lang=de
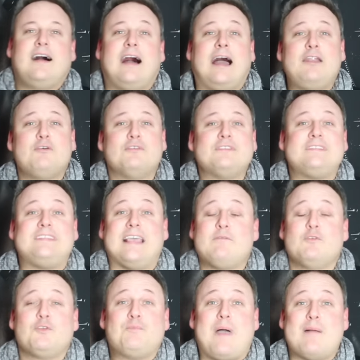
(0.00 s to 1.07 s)
Hallo und
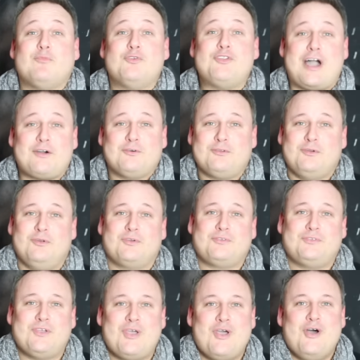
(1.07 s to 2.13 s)
Servus beim Monaco
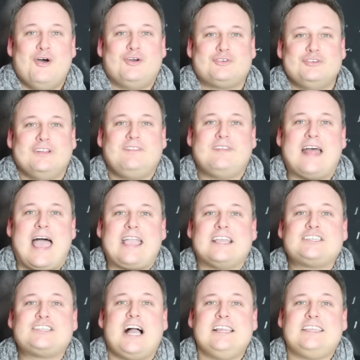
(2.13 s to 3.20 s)
Deluxe. Schön, dass ihr wieder
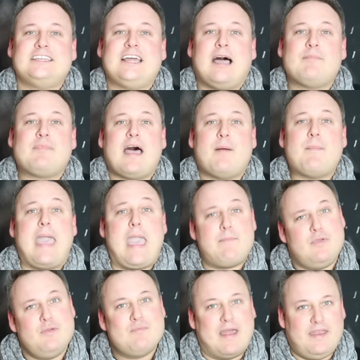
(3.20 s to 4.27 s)
eingeschaltet habt am
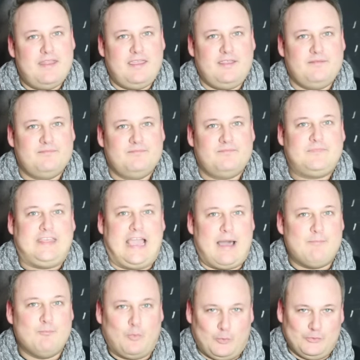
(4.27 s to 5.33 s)
Happy Monday.
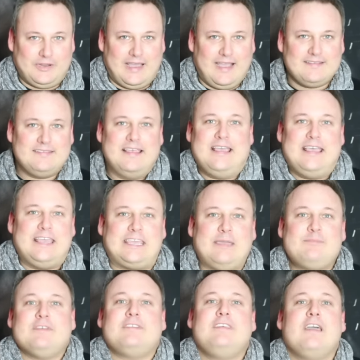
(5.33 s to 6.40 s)
Ja, montags
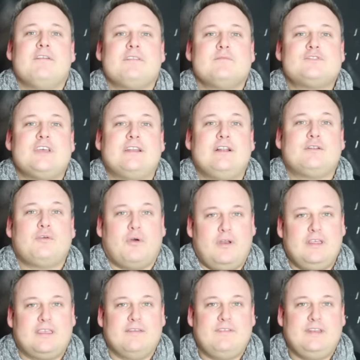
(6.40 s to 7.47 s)
gibt es hier auf dem Channel
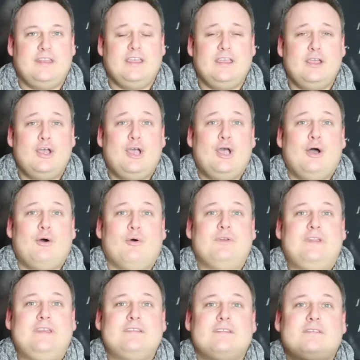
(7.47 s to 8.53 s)
tolle Gewinne und
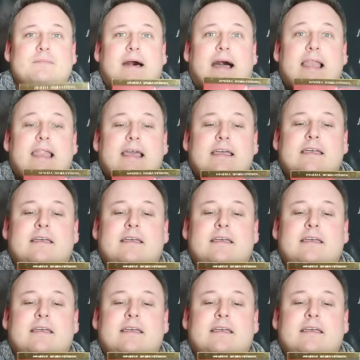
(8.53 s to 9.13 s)
dieses Mal